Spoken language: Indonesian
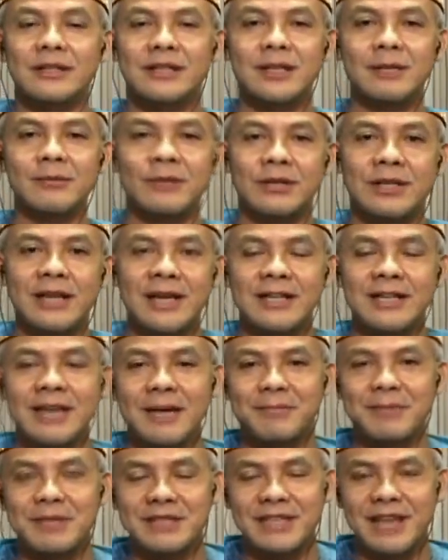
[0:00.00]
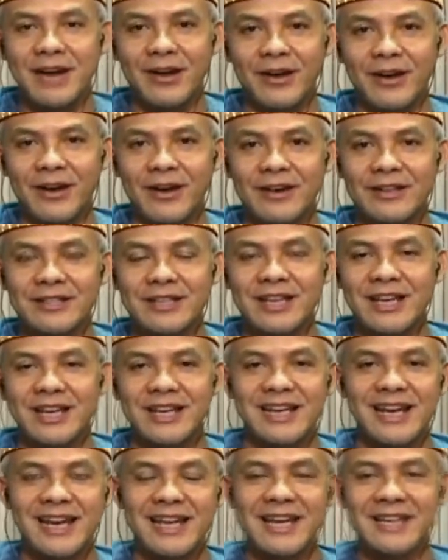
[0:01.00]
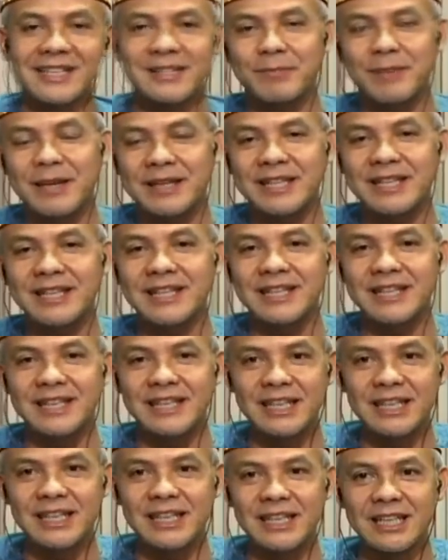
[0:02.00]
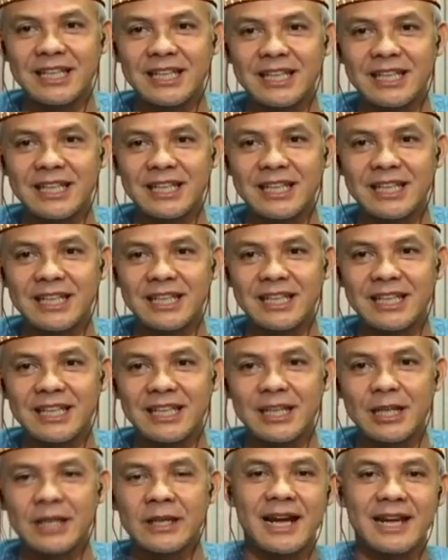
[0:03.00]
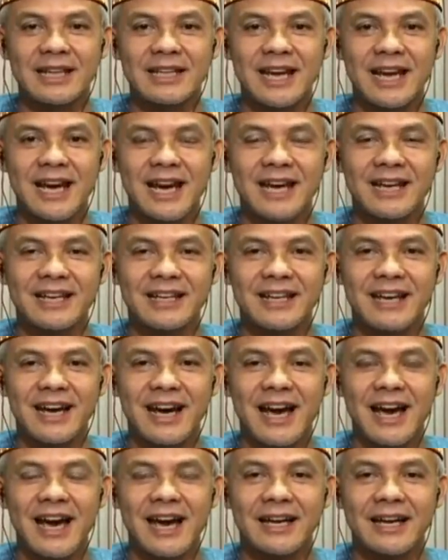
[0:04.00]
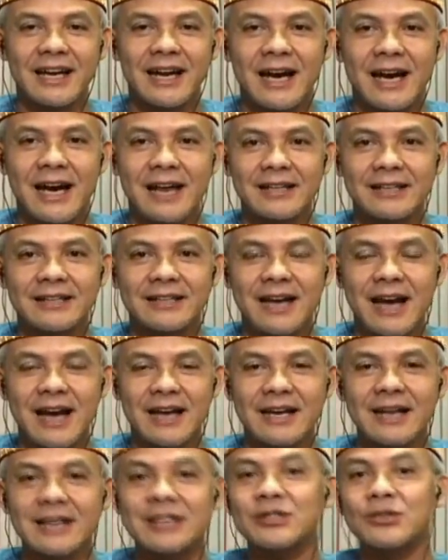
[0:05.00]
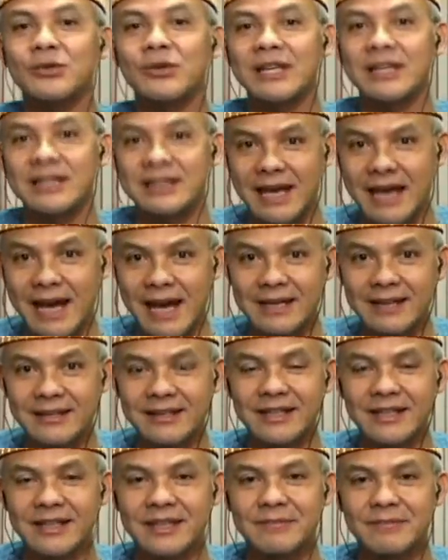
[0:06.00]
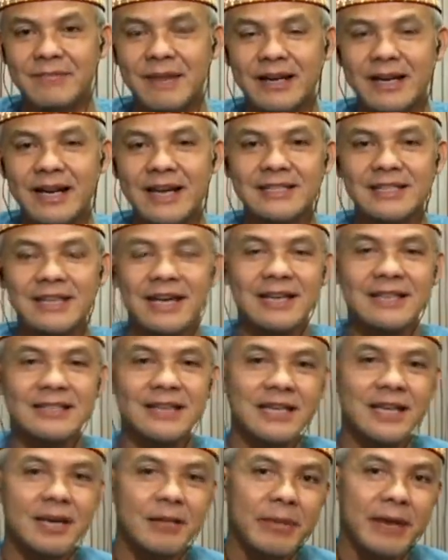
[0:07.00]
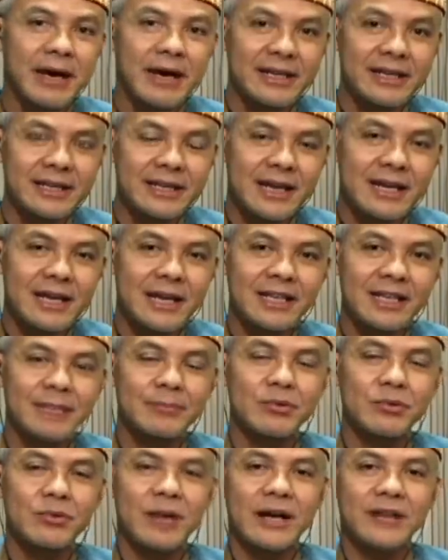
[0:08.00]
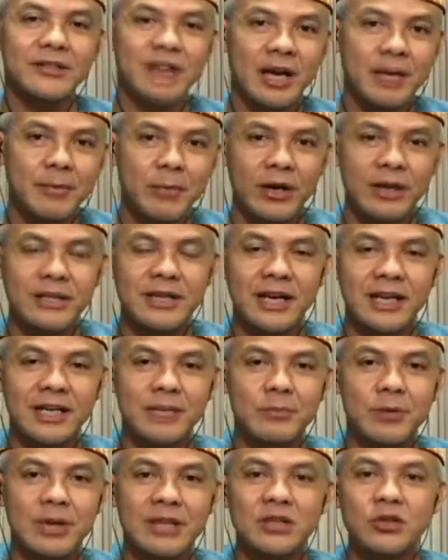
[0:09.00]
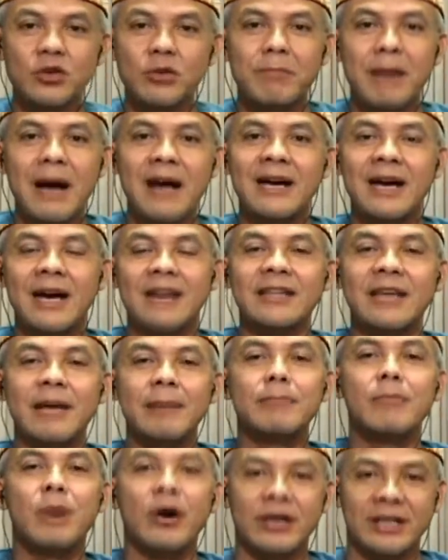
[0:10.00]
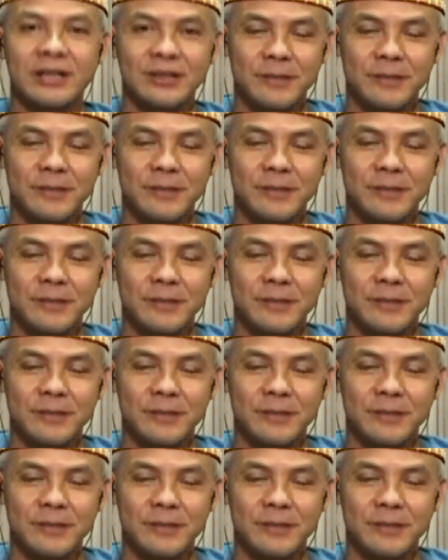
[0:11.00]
Kemudian dia bisa lolos nah yang seperti ini eh, sebenarnya agak agak kesulitan maka istilah saya barrier yang dibuat checkpoint yang dibuat itu pagar tembok gitu